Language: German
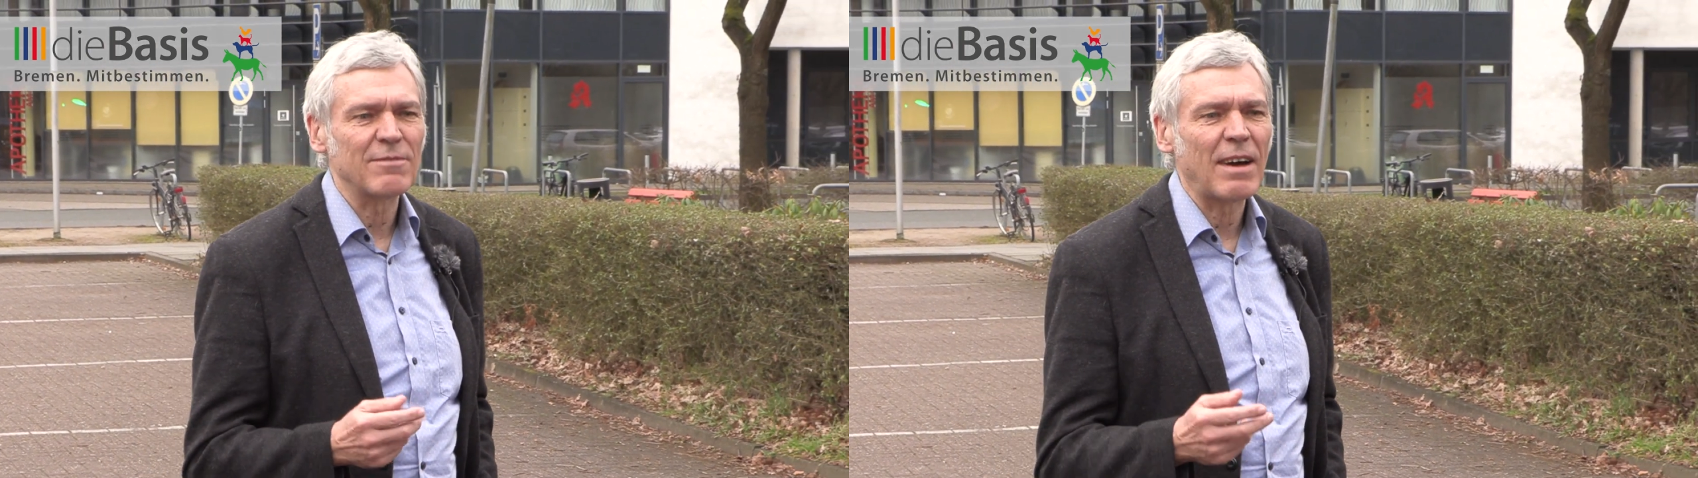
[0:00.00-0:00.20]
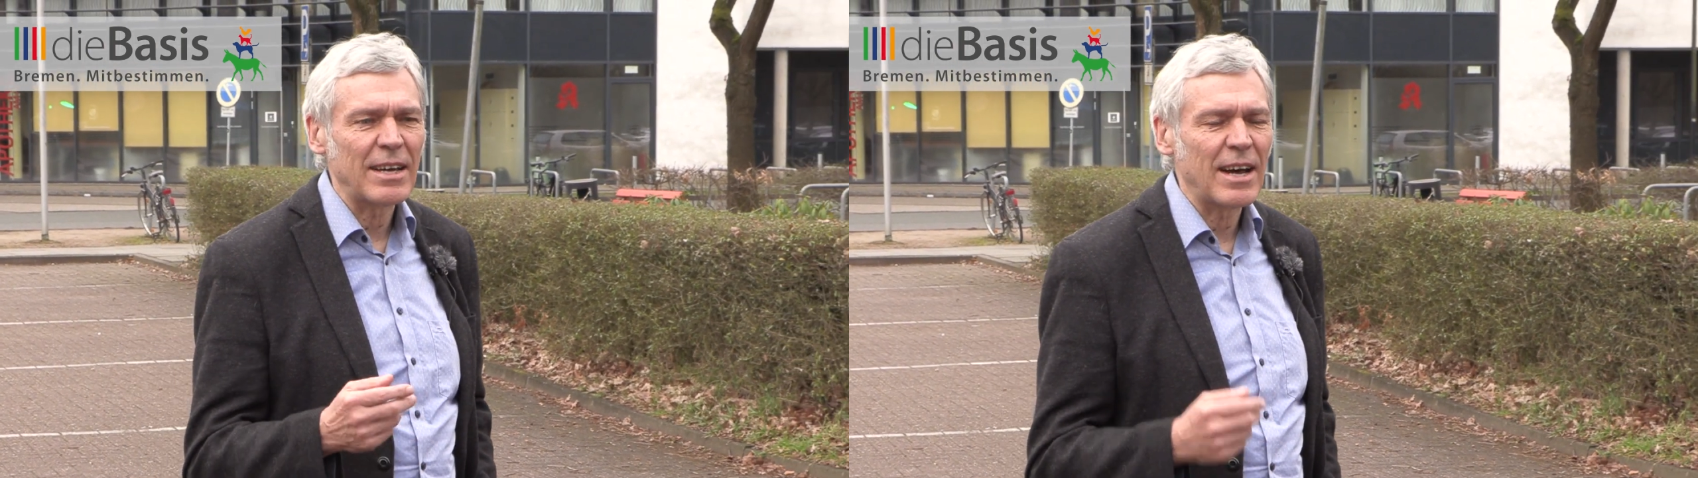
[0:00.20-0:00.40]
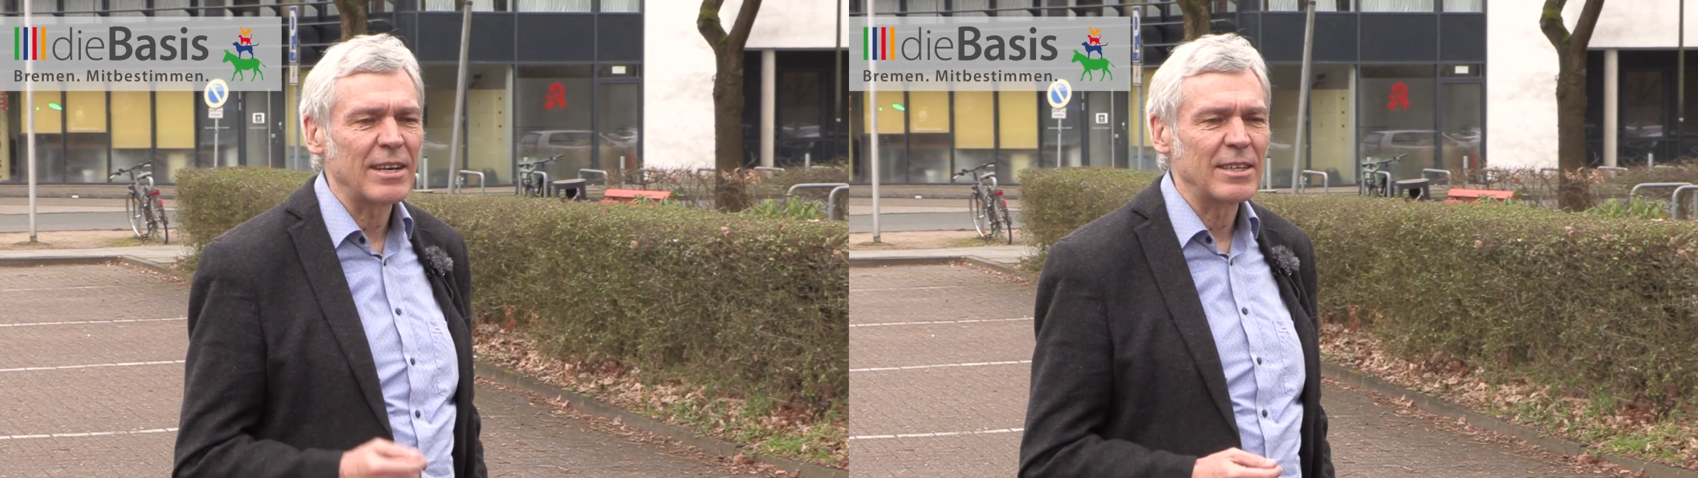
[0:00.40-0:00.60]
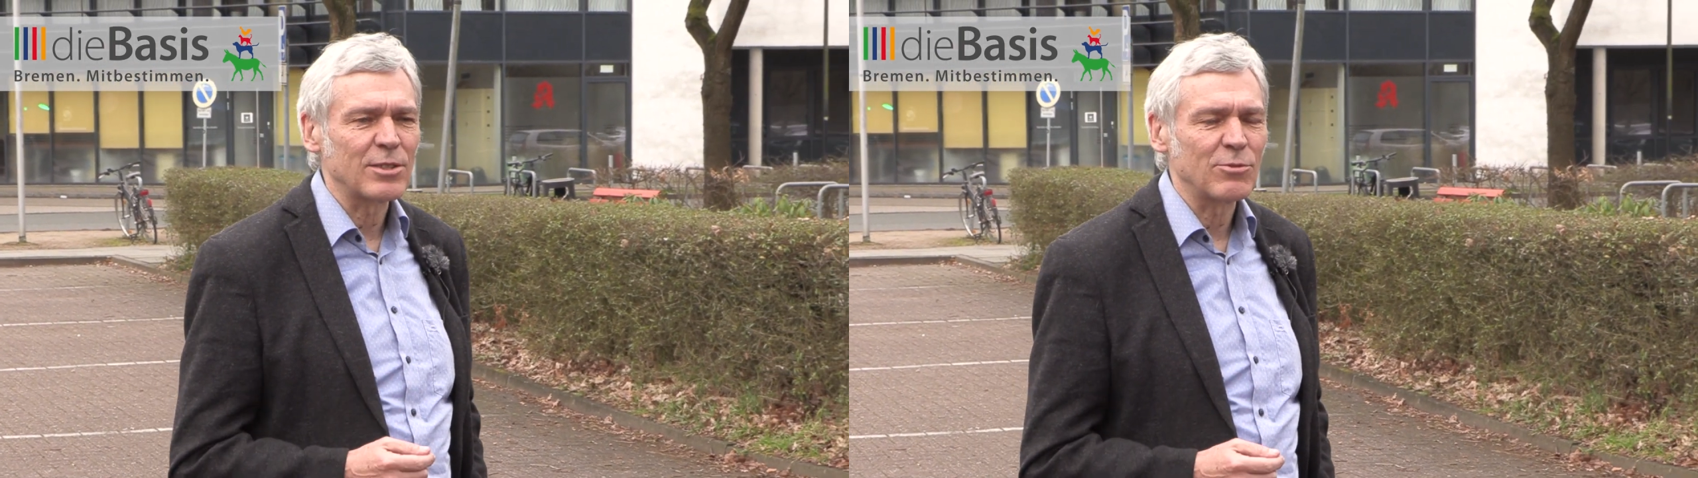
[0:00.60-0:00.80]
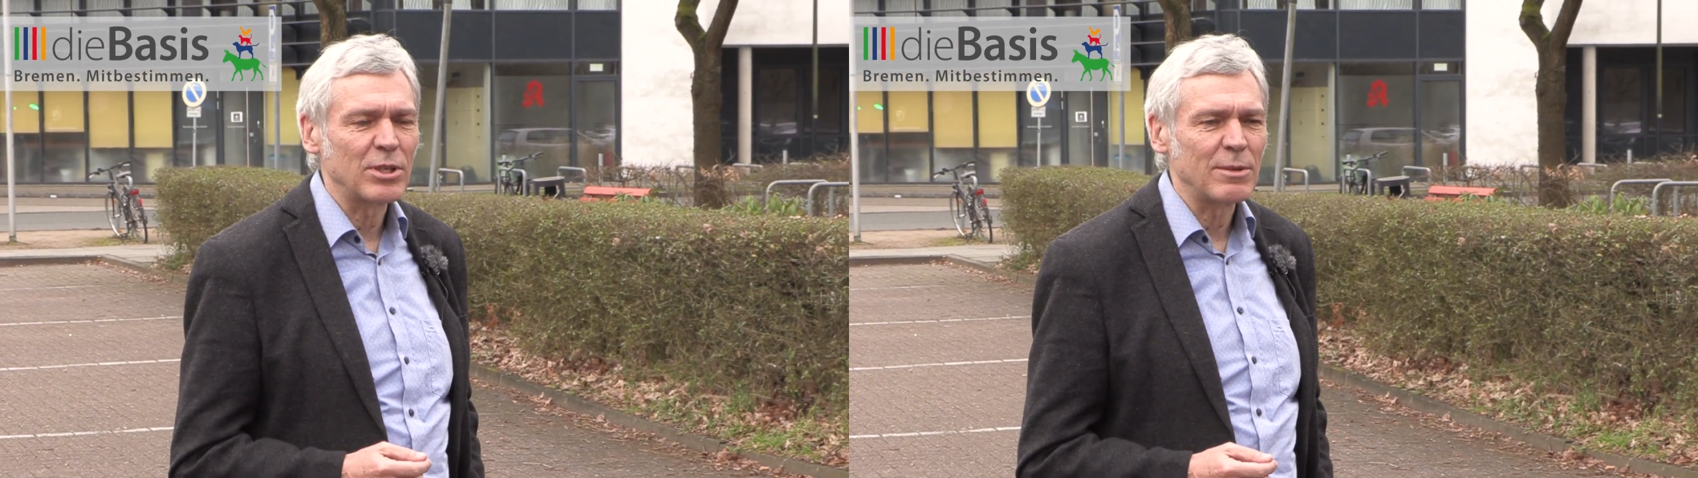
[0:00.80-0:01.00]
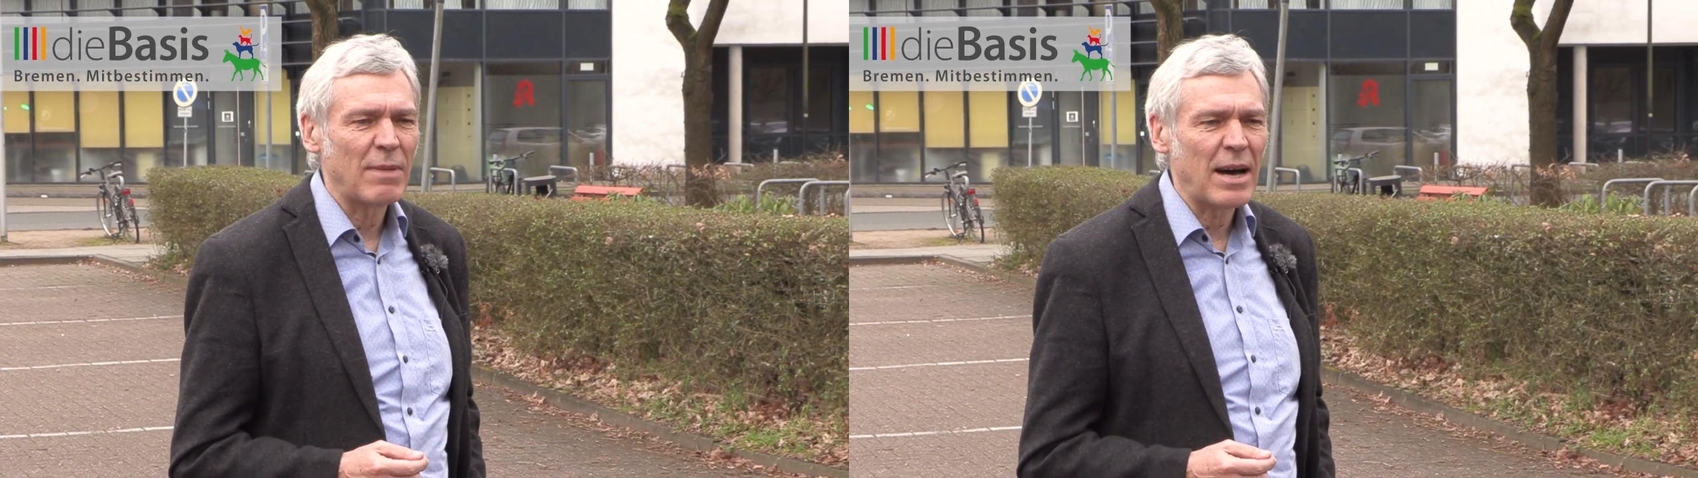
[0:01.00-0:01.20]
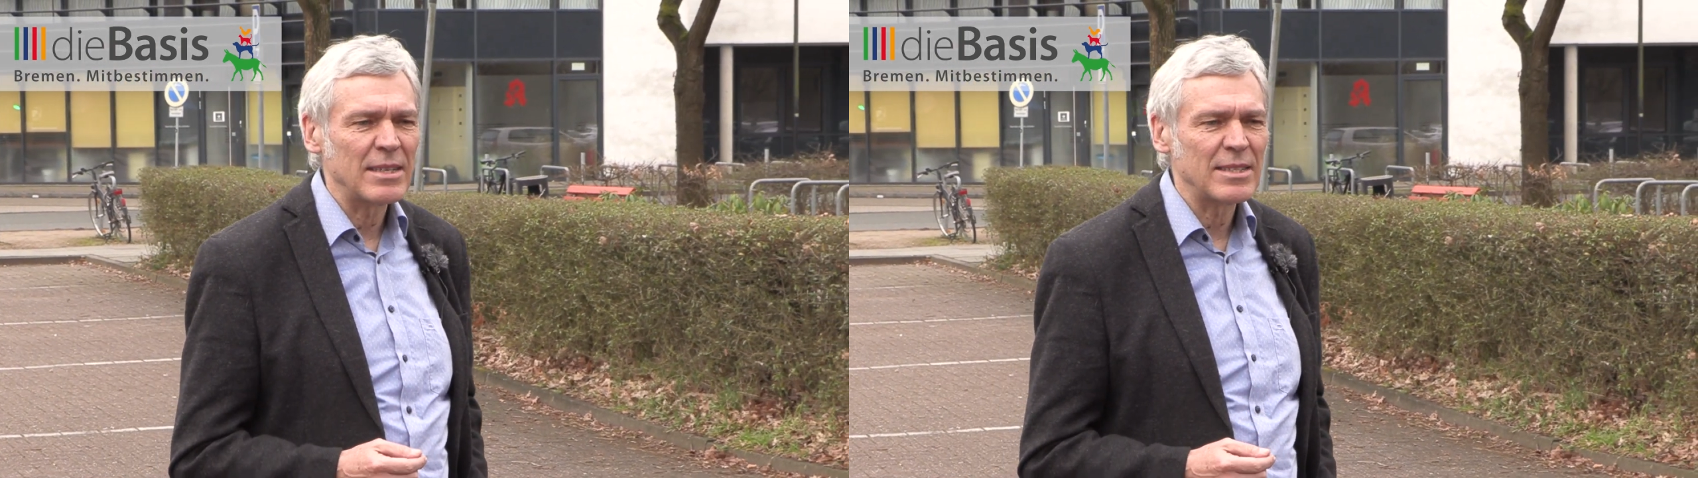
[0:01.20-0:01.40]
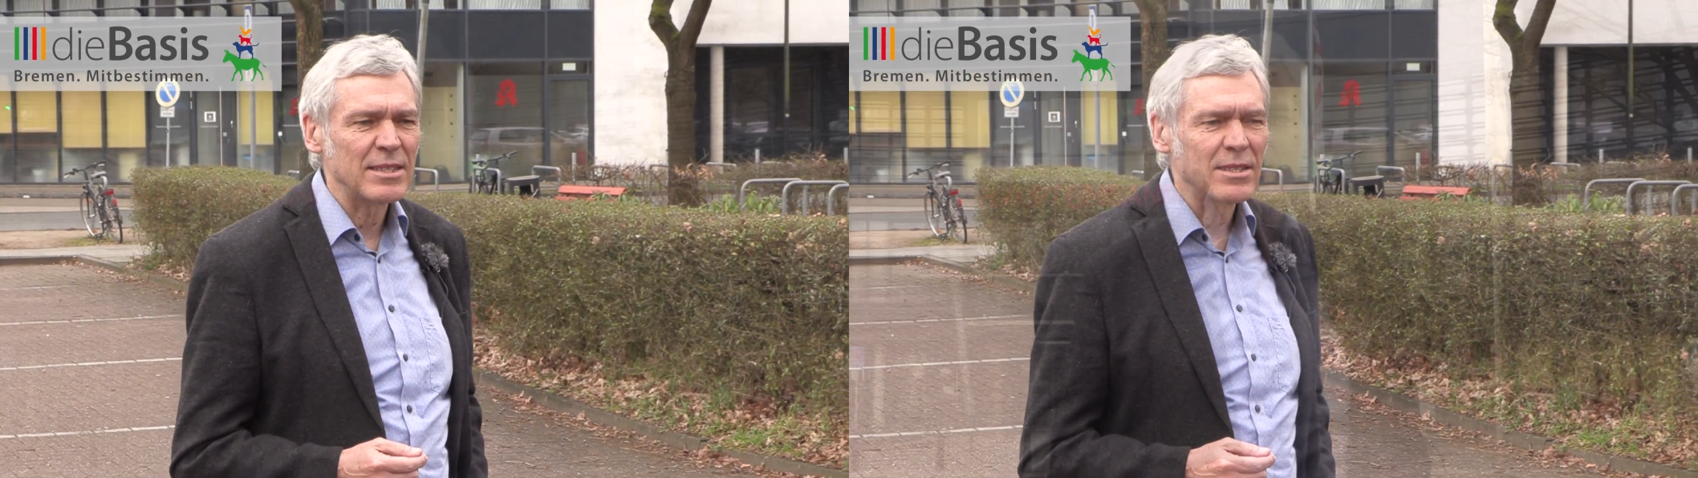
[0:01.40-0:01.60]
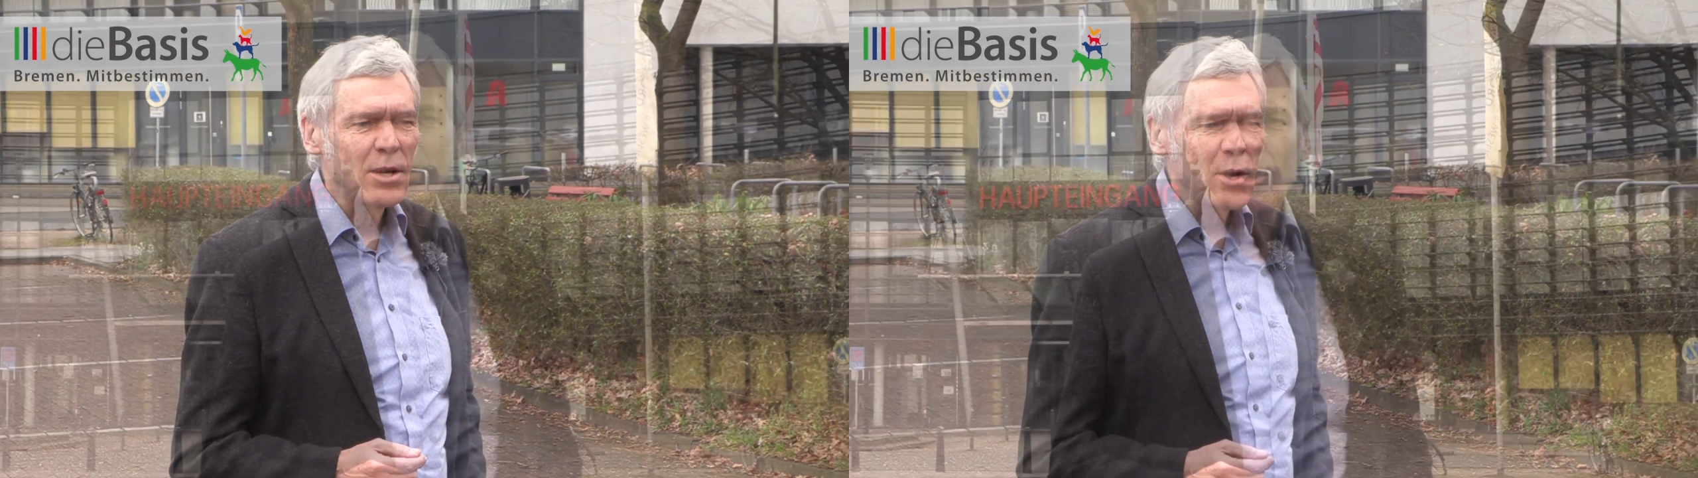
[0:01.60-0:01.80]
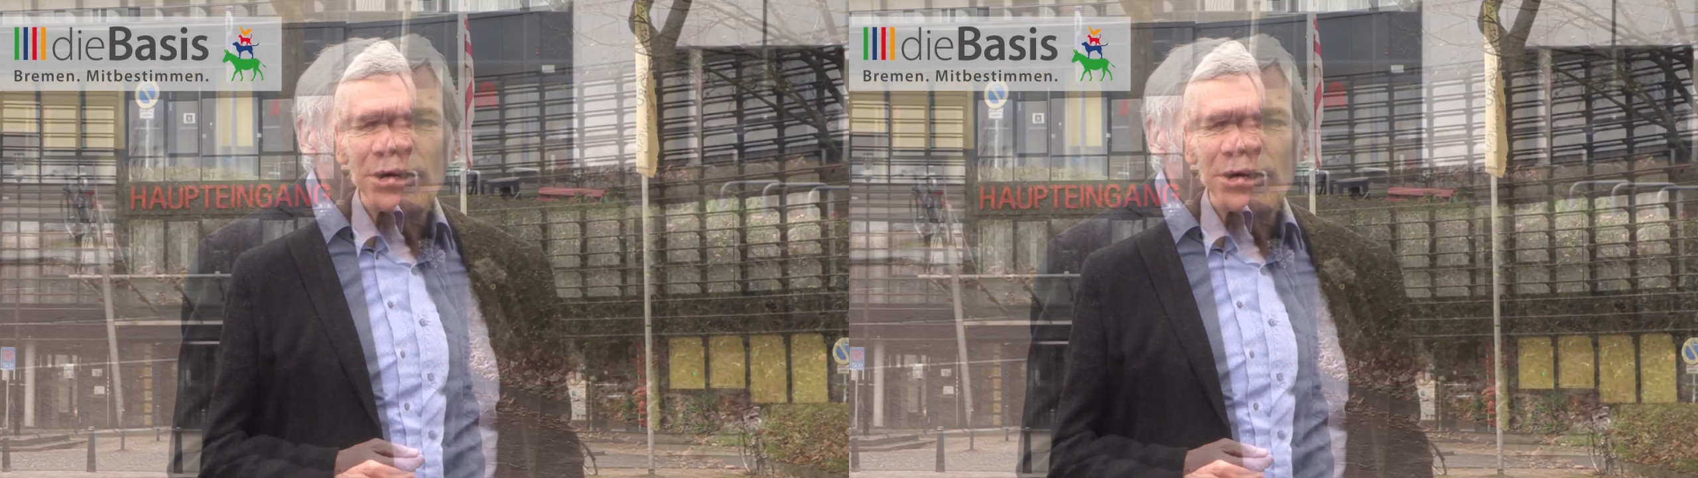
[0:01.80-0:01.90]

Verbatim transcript: zwei Jahre jetzt für die Basis